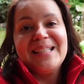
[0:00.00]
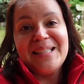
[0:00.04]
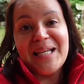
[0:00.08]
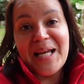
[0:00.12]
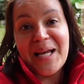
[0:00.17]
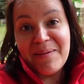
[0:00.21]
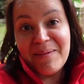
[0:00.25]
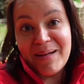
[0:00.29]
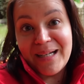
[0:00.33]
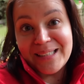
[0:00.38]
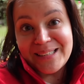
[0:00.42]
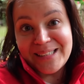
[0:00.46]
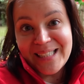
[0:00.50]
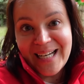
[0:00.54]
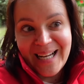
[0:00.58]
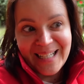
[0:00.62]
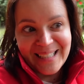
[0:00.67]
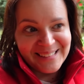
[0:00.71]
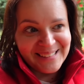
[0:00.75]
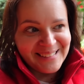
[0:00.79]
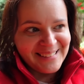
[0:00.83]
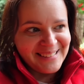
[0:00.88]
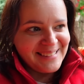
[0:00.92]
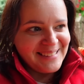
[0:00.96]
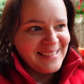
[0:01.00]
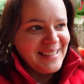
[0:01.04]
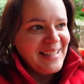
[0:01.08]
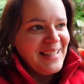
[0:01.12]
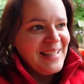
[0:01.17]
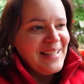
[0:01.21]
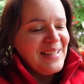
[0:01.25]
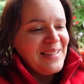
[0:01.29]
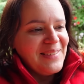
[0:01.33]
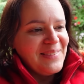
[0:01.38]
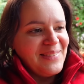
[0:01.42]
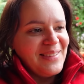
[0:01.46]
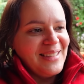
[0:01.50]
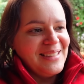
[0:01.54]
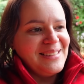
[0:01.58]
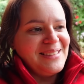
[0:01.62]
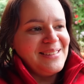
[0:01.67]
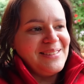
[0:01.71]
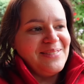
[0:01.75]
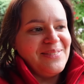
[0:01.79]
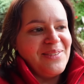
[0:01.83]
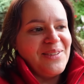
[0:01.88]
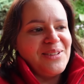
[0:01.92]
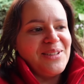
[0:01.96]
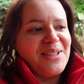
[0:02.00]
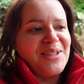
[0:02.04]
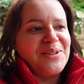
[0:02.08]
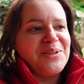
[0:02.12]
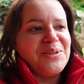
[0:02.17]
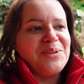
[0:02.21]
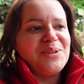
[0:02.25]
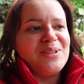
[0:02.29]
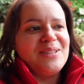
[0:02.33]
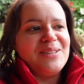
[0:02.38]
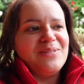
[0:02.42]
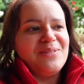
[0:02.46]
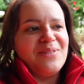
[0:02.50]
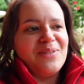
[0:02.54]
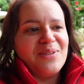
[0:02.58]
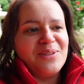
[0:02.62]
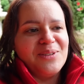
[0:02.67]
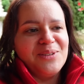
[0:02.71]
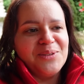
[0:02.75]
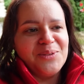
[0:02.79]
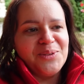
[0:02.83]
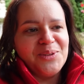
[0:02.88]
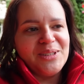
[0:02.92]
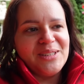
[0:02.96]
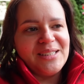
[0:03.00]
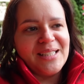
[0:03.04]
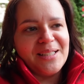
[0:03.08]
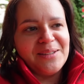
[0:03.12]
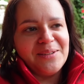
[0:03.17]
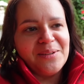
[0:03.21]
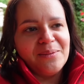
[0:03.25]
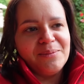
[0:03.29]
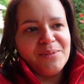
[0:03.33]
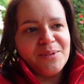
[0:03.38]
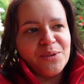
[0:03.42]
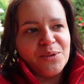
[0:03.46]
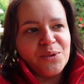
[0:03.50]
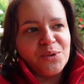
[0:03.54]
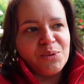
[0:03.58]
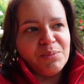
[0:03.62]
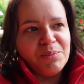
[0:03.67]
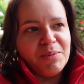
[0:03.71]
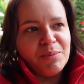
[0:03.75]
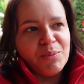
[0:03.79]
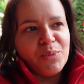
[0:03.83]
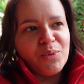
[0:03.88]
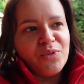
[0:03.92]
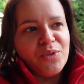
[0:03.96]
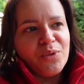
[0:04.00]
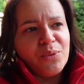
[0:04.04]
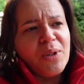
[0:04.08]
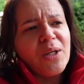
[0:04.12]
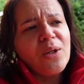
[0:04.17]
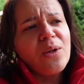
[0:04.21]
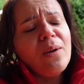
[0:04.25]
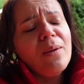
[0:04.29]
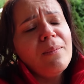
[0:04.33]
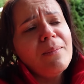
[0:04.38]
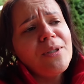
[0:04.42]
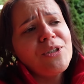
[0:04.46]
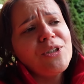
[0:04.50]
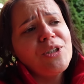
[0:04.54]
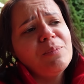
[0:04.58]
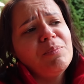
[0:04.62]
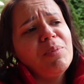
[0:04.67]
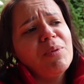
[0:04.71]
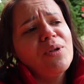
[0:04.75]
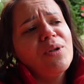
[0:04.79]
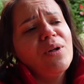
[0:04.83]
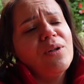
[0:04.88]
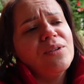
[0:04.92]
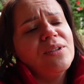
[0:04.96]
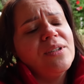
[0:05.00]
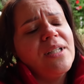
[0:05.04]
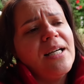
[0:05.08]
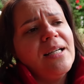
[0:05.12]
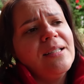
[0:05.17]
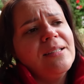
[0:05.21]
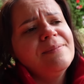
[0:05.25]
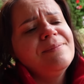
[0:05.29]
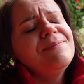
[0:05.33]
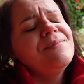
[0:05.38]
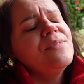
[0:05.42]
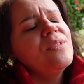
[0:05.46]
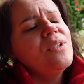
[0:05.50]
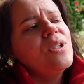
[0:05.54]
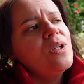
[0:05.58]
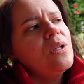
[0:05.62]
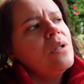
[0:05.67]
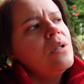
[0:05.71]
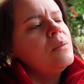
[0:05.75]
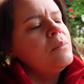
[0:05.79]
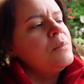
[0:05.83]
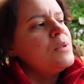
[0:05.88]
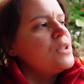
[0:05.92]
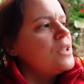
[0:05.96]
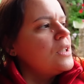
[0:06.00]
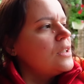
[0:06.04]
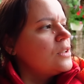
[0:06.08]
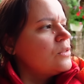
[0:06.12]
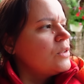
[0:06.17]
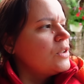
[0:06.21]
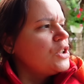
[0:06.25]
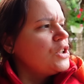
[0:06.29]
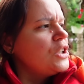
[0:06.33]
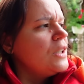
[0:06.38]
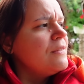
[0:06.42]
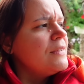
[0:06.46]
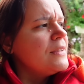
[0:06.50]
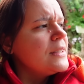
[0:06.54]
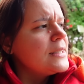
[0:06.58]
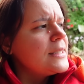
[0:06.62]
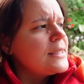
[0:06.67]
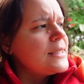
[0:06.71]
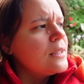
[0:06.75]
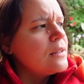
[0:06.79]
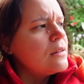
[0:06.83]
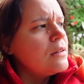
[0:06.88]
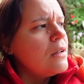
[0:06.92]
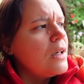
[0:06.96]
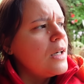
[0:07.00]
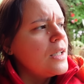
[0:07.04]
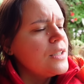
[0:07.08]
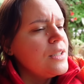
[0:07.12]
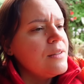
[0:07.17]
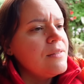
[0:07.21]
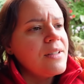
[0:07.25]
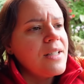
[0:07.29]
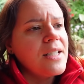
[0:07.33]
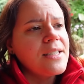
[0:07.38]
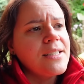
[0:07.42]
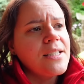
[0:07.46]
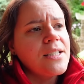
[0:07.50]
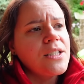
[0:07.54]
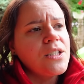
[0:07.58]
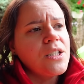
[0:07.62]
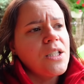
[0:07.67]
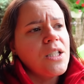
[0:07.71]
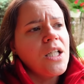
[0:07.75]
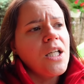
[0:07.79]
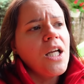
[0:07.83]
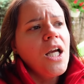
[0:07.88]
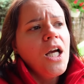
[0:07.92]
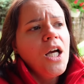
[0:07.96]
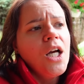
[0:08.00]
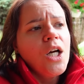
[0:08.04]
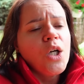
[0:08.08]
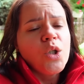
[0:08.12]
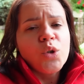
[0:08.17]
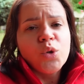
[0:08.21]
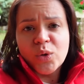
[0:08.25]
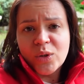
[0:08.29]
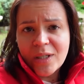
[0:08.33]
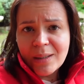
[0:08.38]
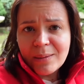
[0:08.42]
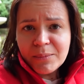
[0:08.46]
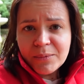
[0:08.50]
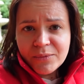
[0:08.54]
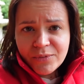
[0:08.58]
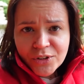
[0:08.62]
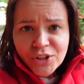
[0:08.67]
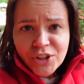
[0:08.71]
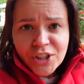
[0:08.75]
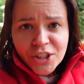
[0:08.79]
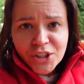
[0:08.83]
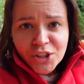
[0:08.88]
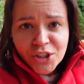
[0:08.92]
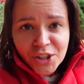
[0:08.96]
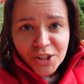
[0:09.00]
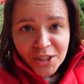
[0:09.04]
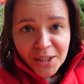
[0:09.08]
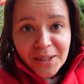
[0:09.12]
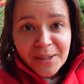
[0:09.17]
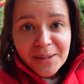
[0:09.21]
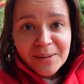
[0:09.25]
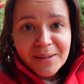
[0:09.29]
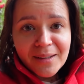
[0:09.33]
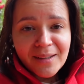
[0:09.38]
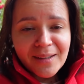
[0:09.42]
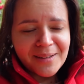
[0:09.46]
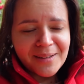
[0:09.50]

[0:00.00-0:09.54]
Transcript: Nie ma szans. Więc Wojtek już dzwonił dzisiaj do mnie, już mi mówił, jaką macie pogodę? No, my też właśnie, więc co kochanie, wracasz i szukamy wycieczki?